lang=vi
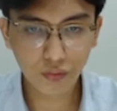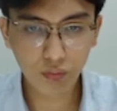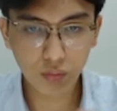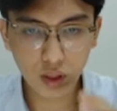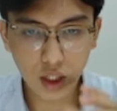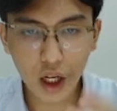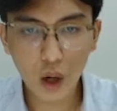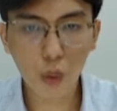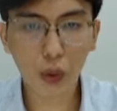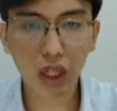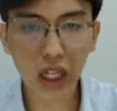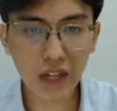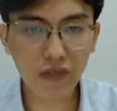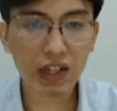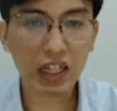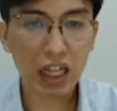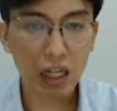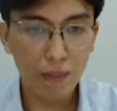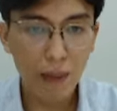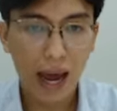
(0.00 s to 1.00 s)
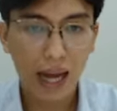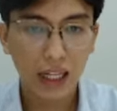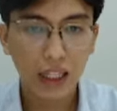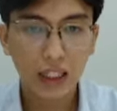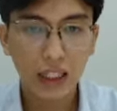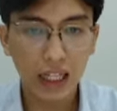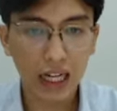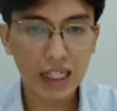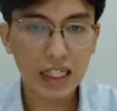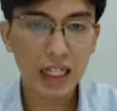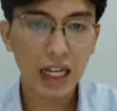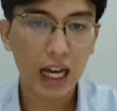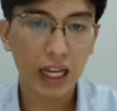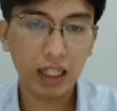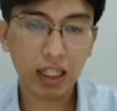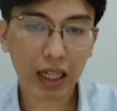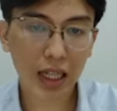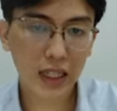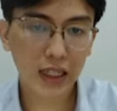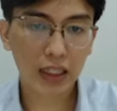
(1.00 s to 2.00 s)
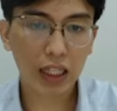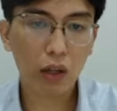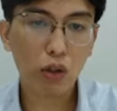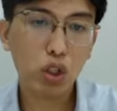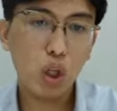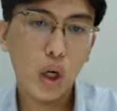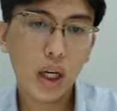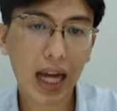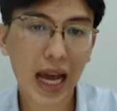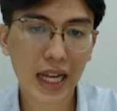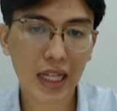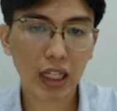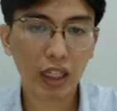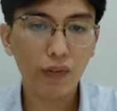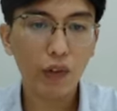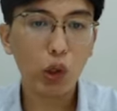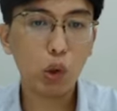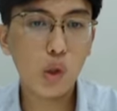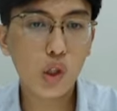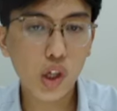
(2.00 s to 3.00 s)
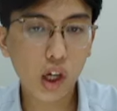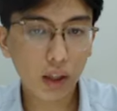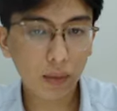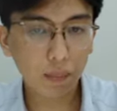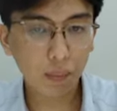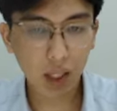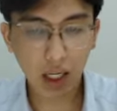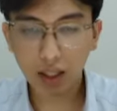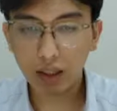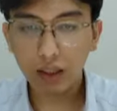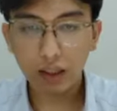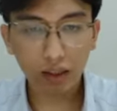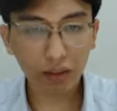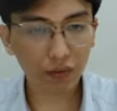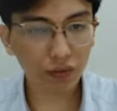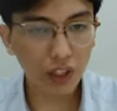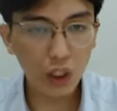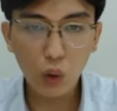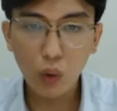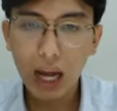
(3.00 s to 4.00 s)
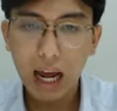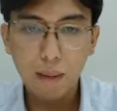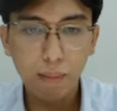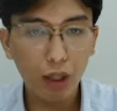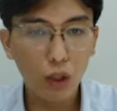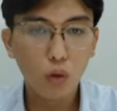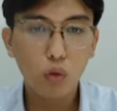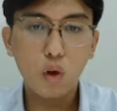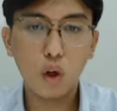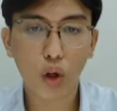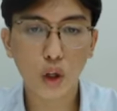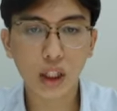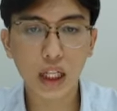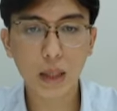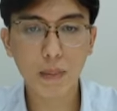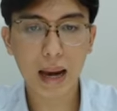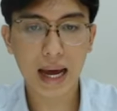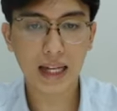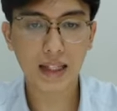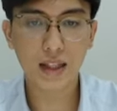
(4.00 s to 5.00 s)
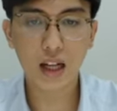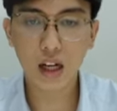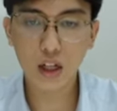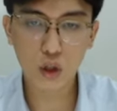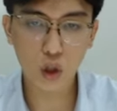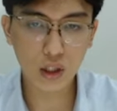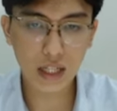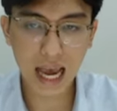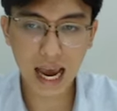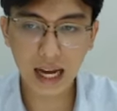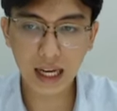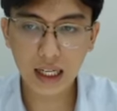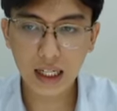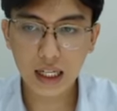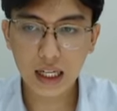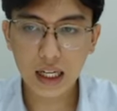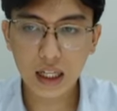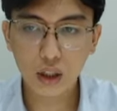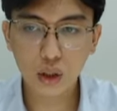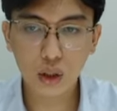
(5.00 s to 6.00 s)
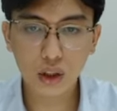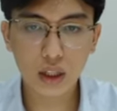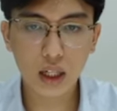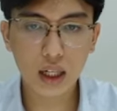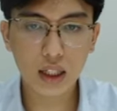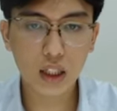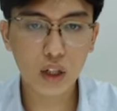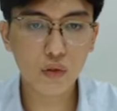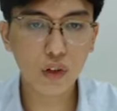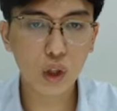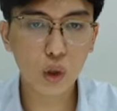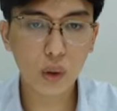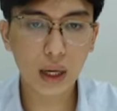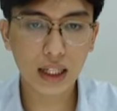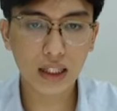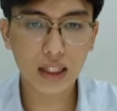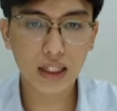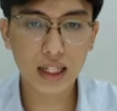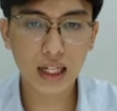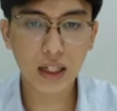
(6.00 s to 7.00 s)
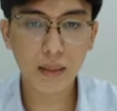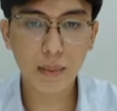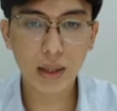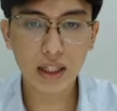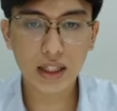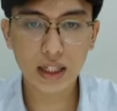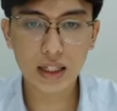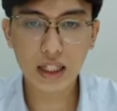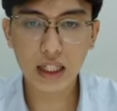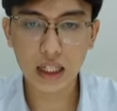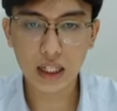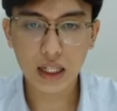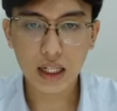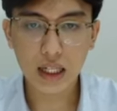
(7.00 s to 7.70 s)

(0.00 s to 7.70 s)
hiểu kỹ về kịch bản ấy, thì các anh chị hãy theo dõi lại những cái video trước nhá video nào mình cũng có nói kịch bản rất là rõ ràng còn uh, trong video này thì chắc là mình sẽ chỉ